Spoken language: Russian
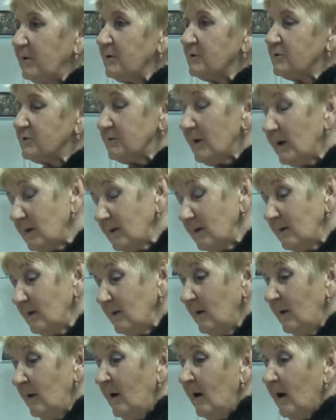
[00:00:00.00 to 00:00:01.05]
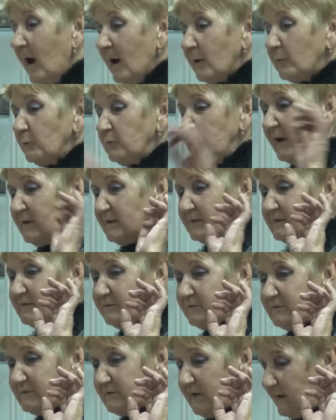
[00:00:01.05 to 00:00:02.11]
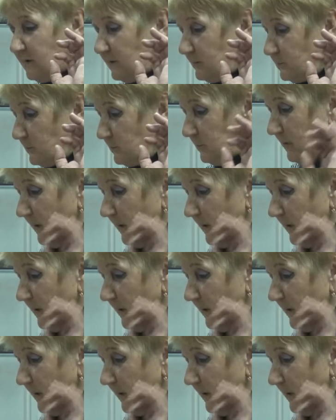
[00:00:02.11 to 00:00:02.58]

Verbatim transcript: приезжали, окунались в старицу